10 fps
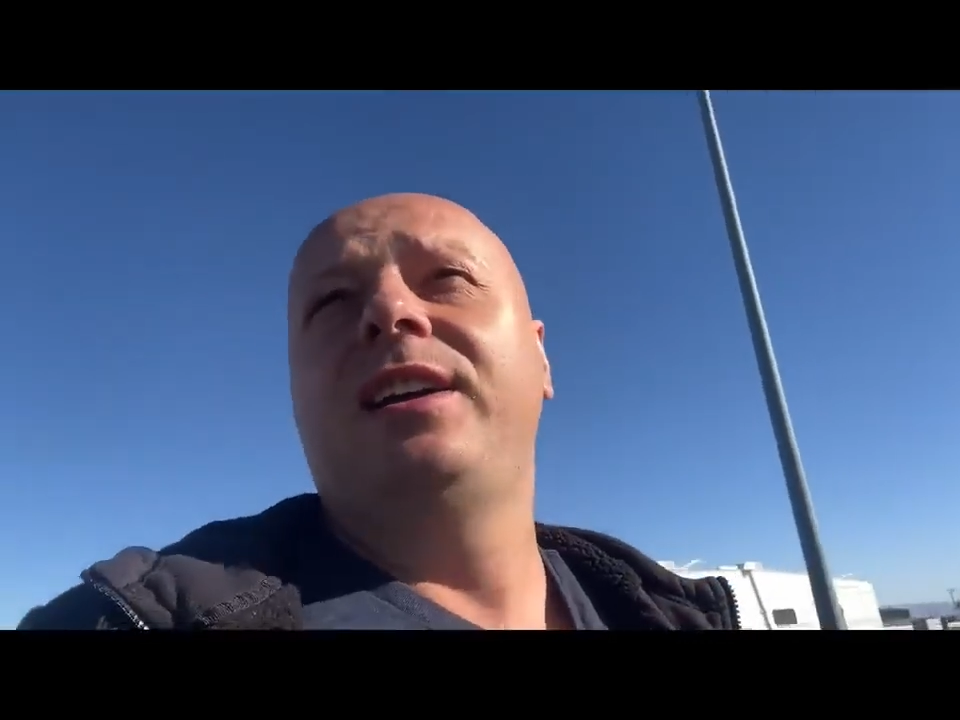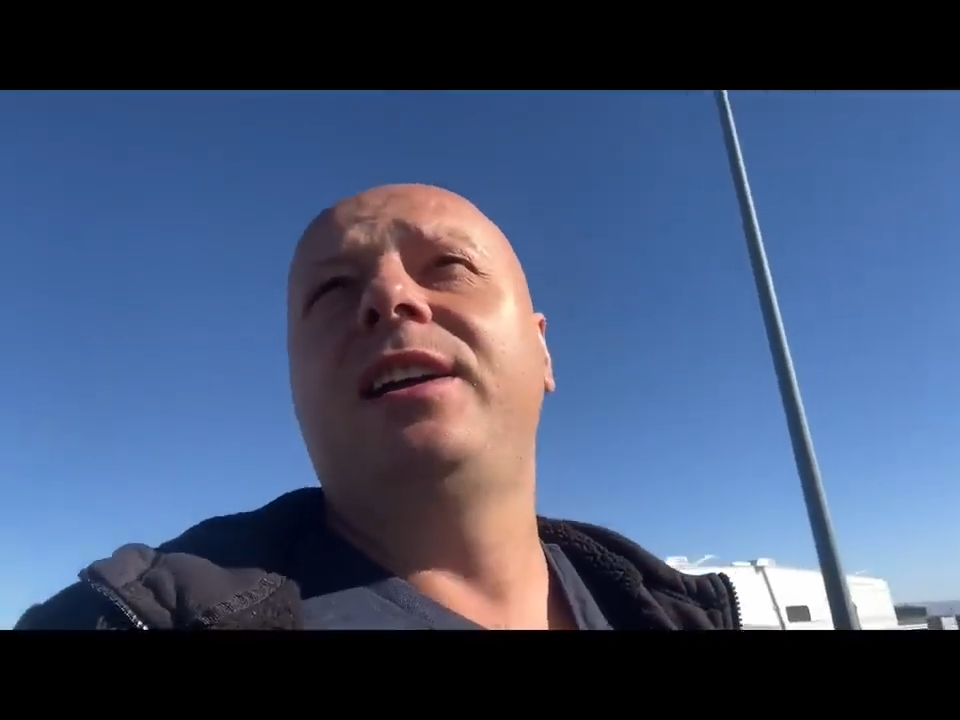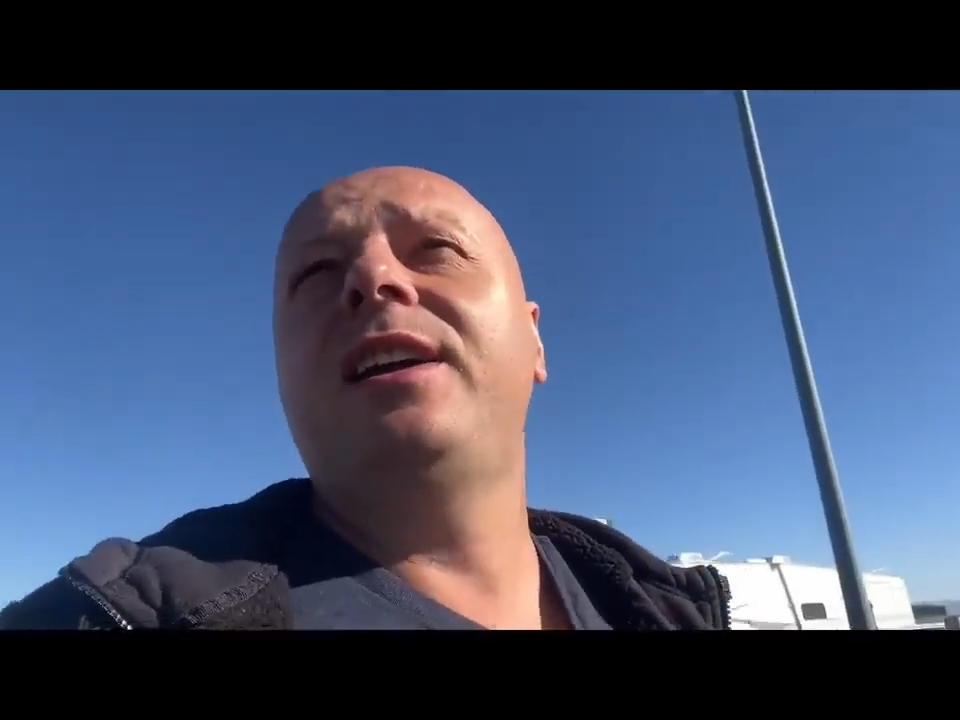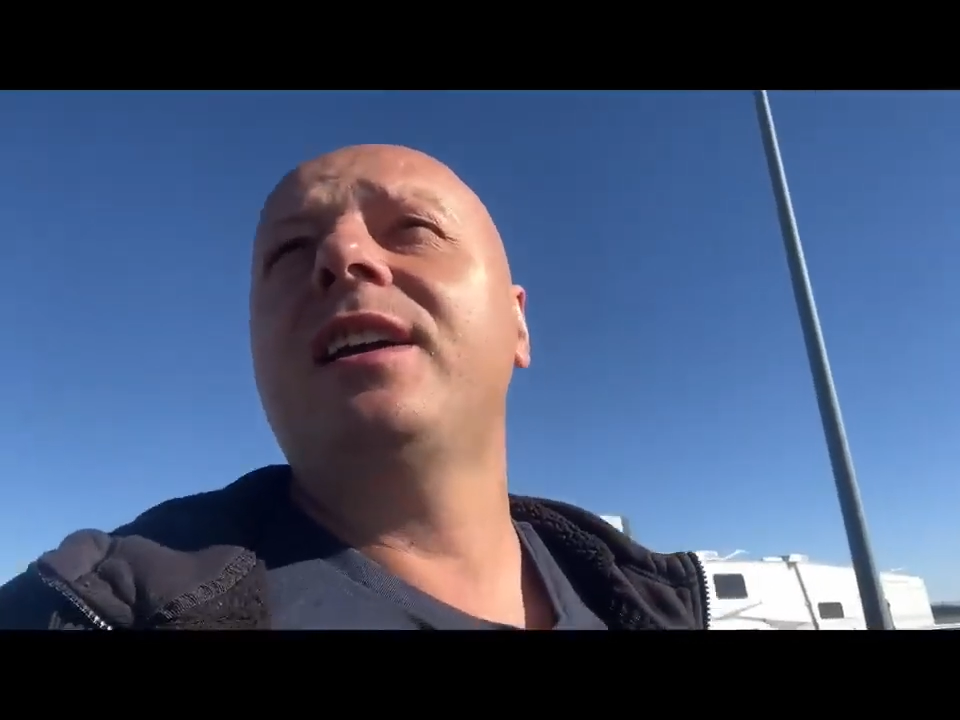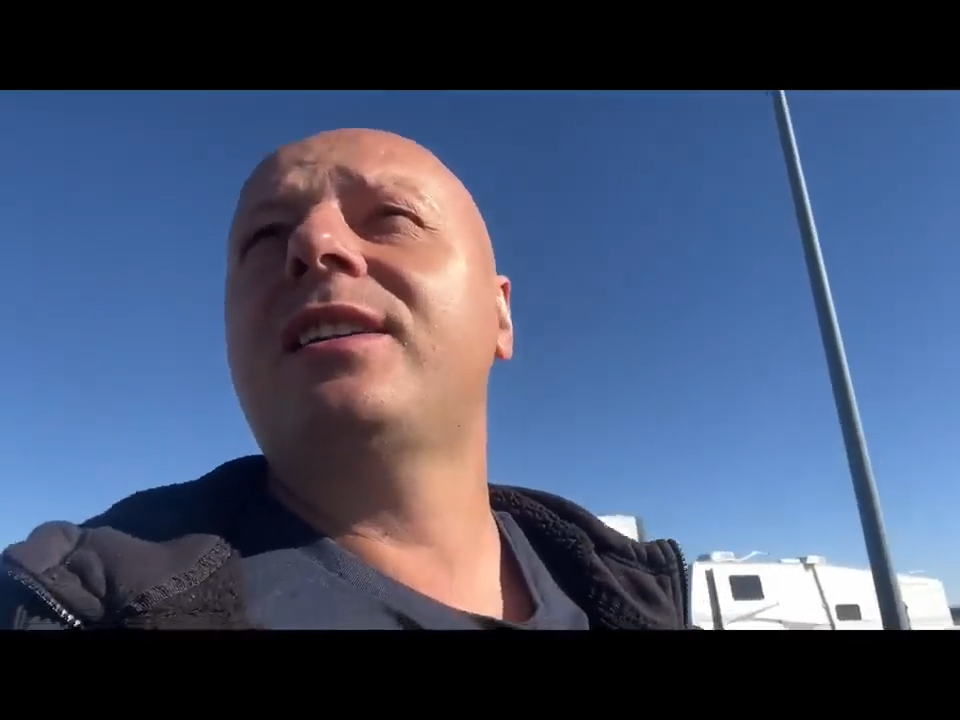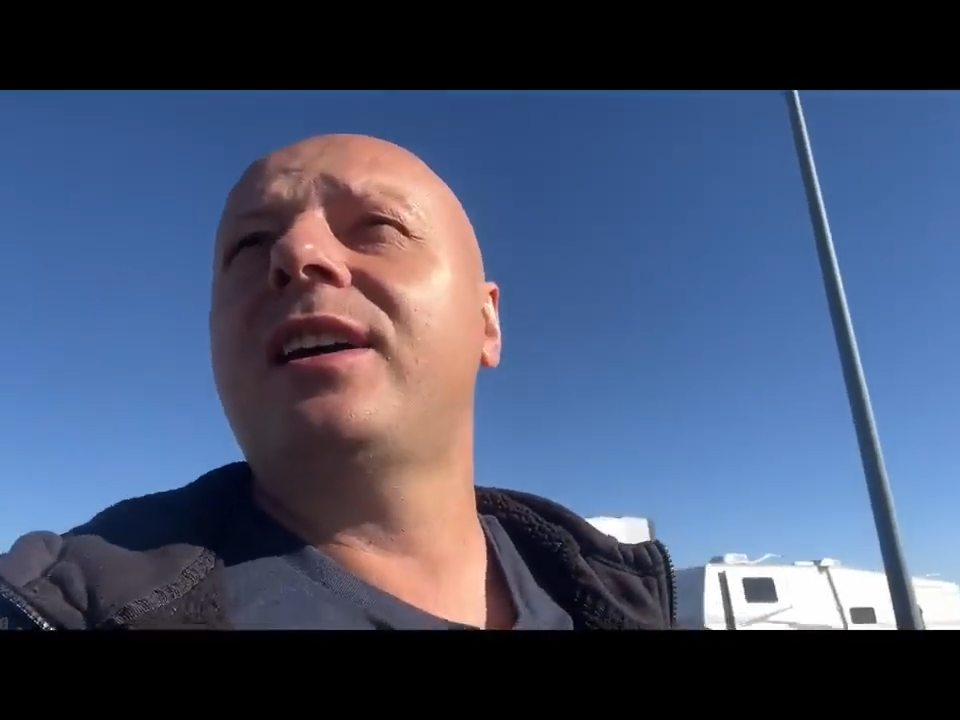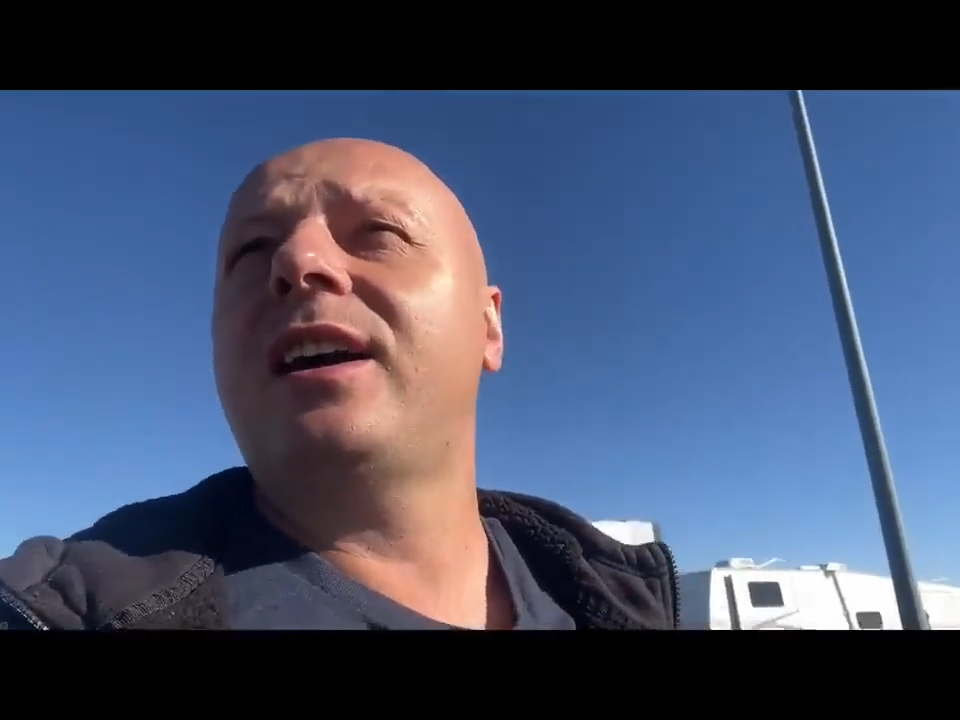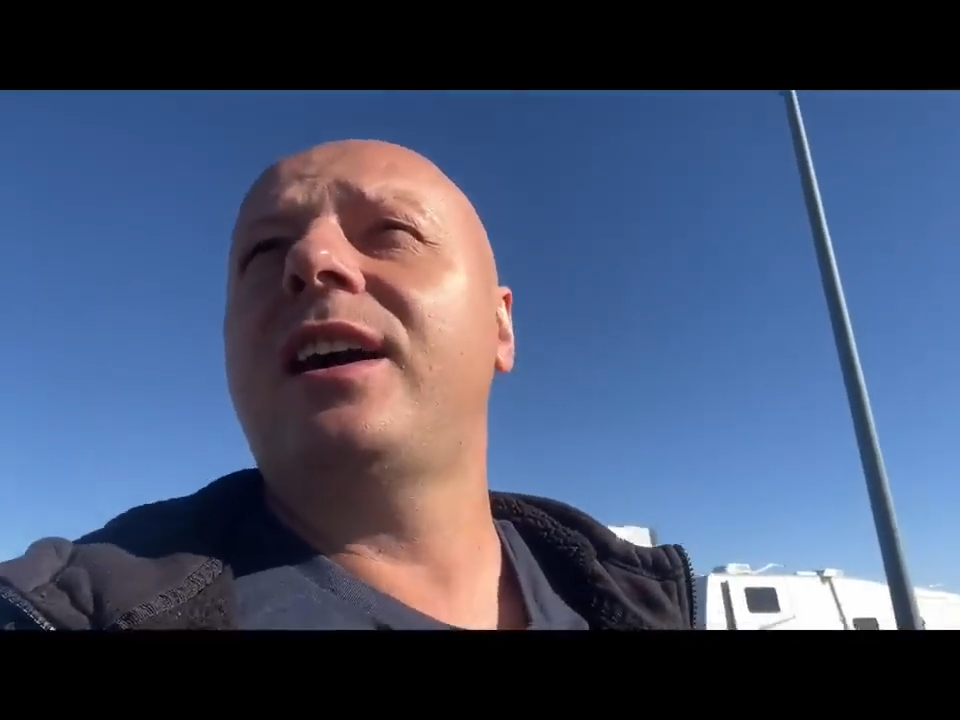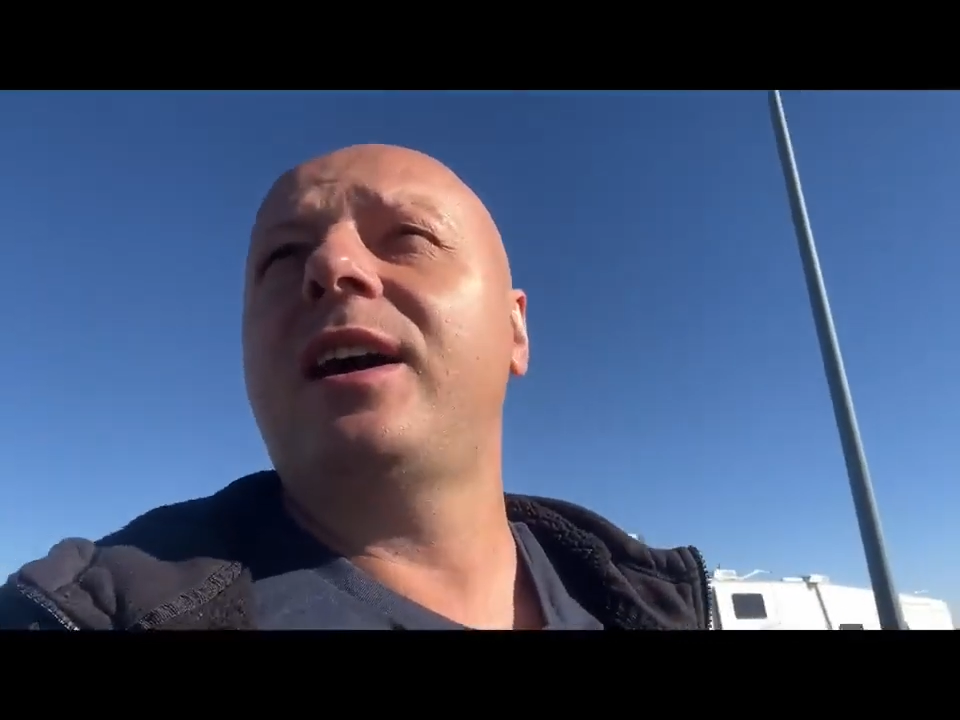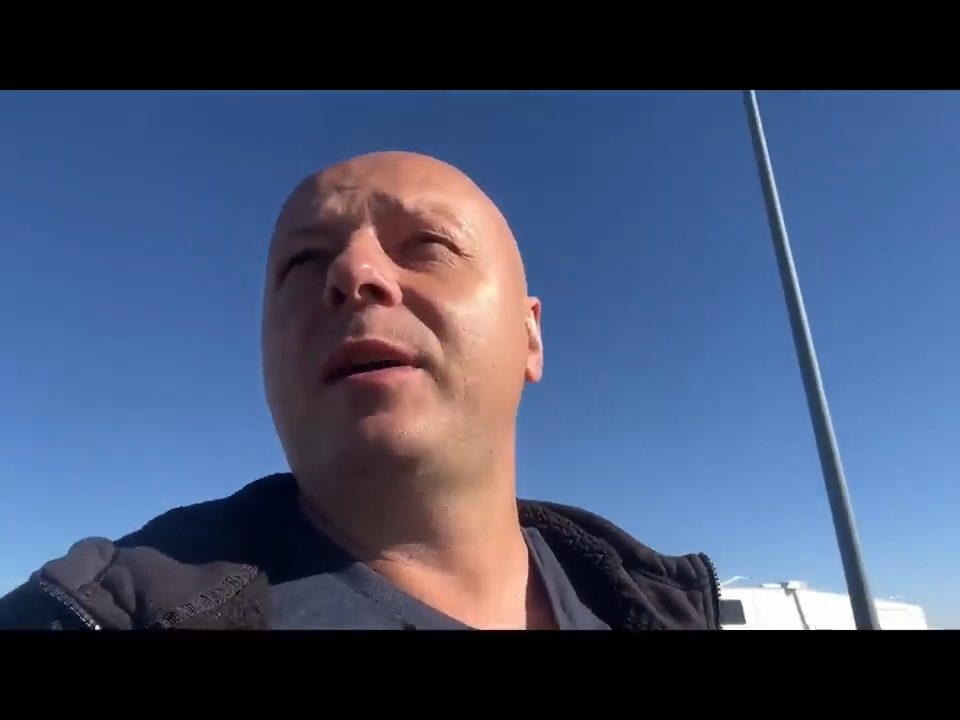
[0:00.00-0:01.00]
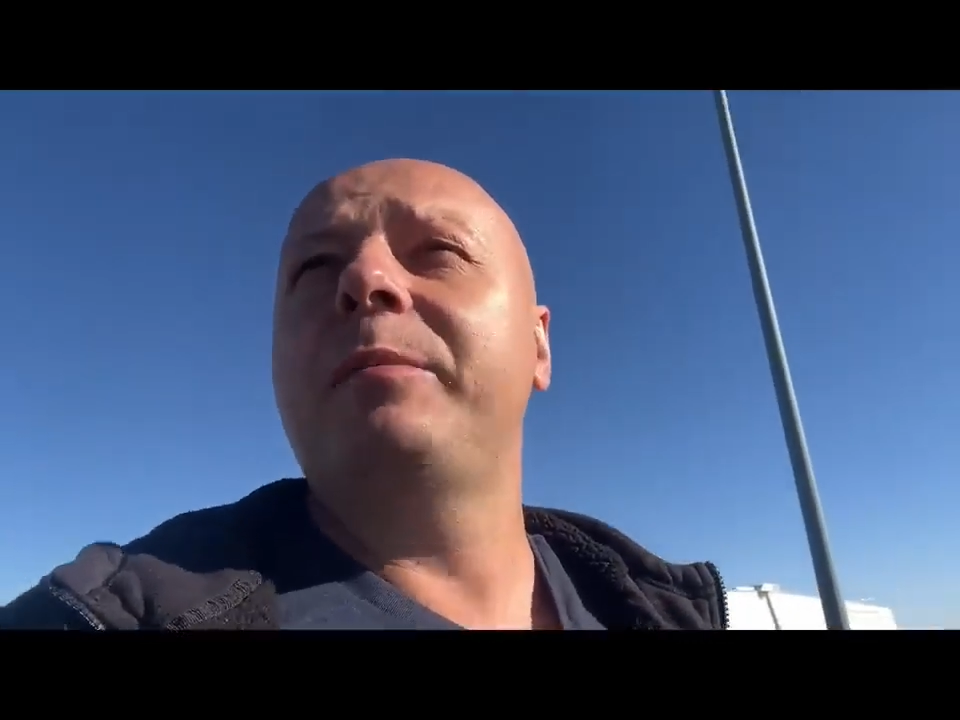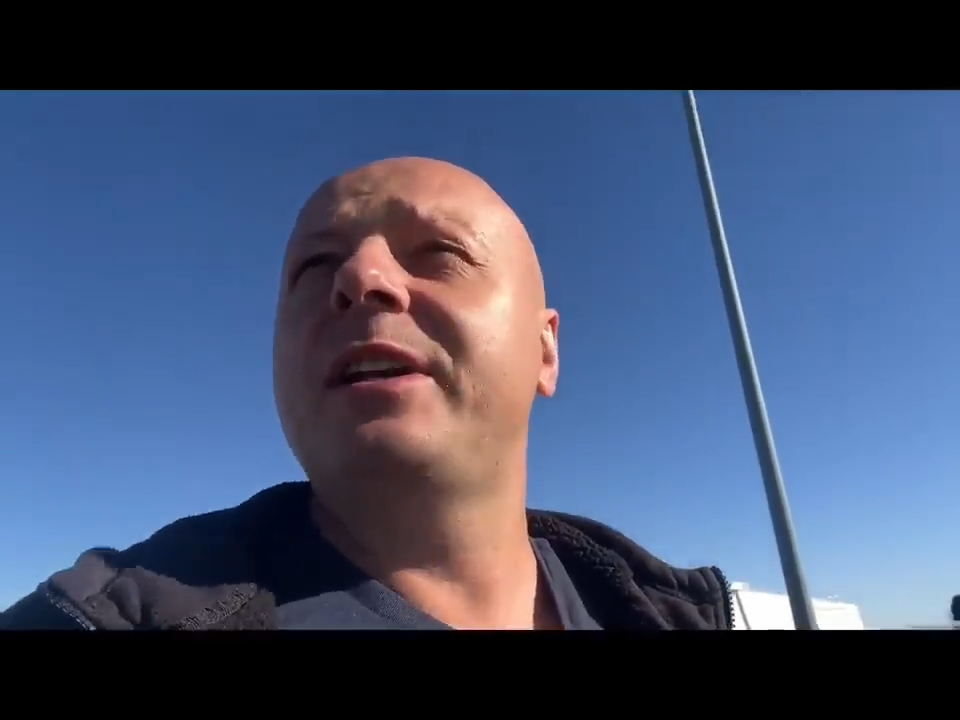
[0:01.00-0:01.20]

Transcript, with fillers: или это